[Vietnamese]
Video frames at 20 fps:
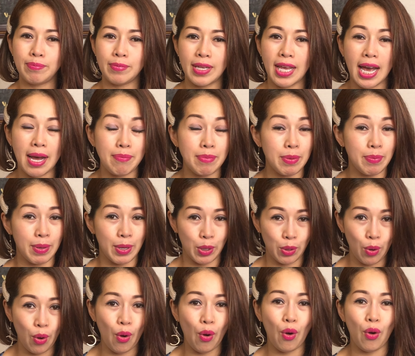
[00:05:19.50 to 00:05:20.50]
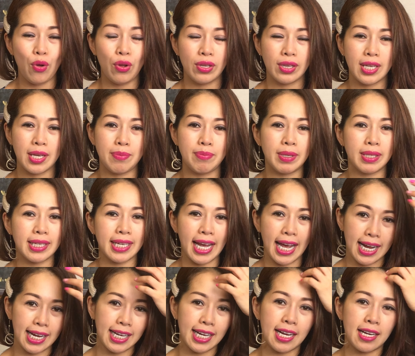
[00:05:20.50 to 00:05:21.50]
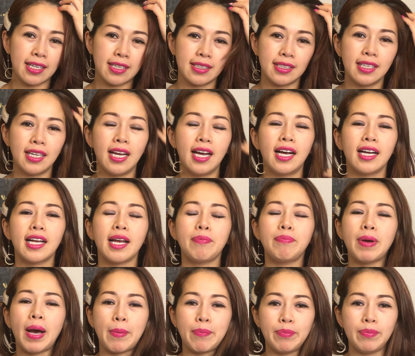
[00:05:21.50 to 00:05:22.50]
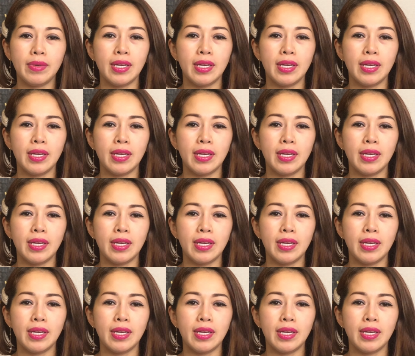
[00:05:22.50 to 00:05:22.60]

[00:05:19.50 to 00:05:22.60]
da mình bị khô thì mình càng cần cấp ẩm